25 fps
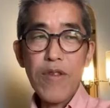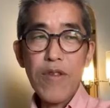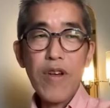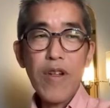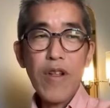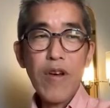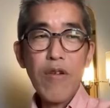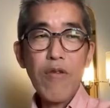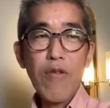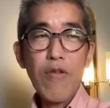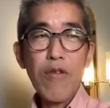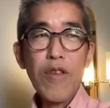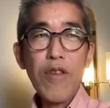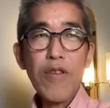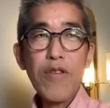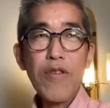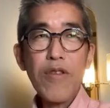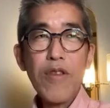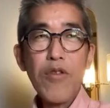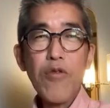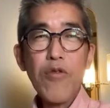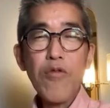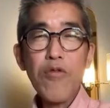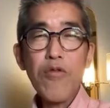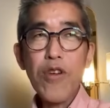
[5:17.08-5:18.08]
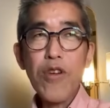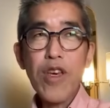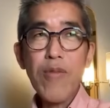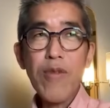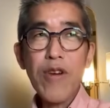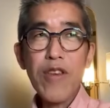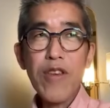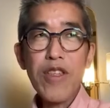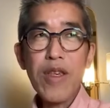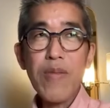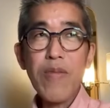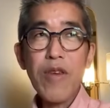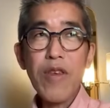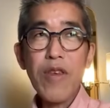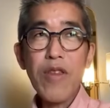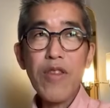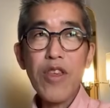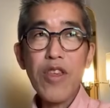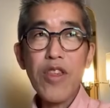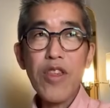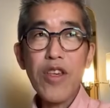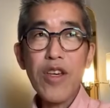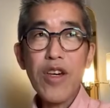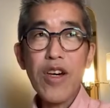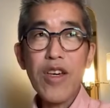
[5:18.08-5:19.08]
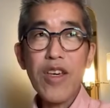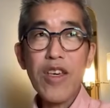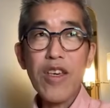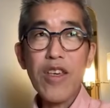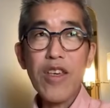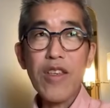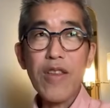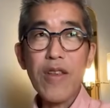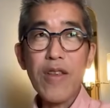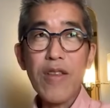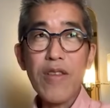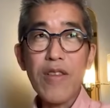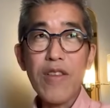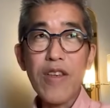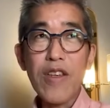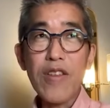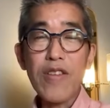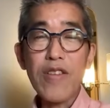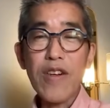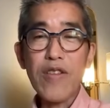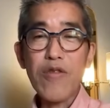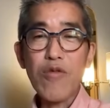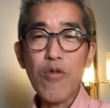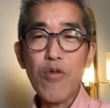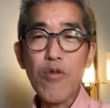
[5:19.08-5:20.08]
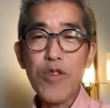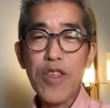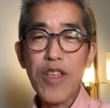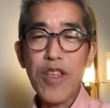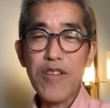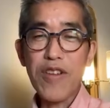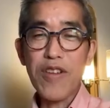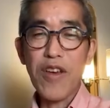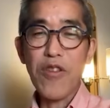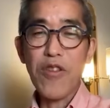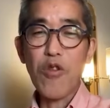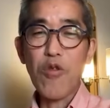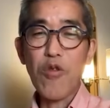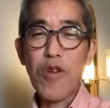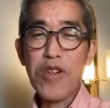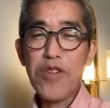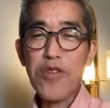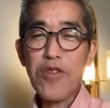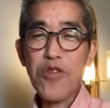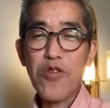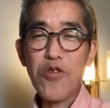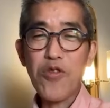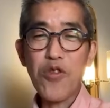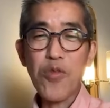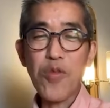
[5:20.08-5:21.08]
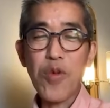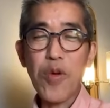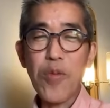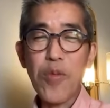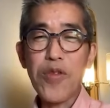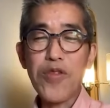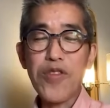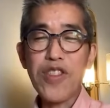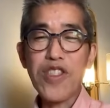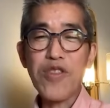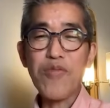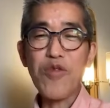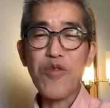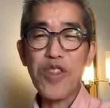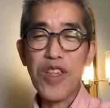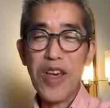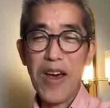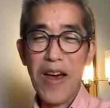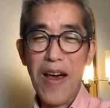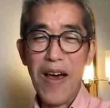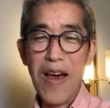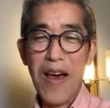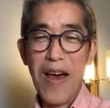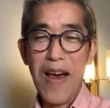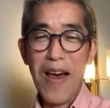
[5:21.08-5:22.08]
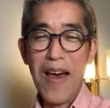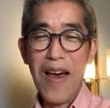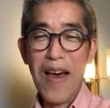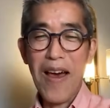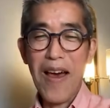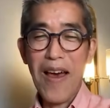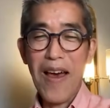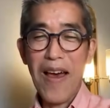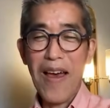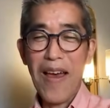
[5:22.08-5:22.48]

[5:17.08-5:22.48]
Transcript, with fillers: そう、だからこれってよく言えば市民に近い政策をってなるけど、悪く言うとポピュリズムじゃん。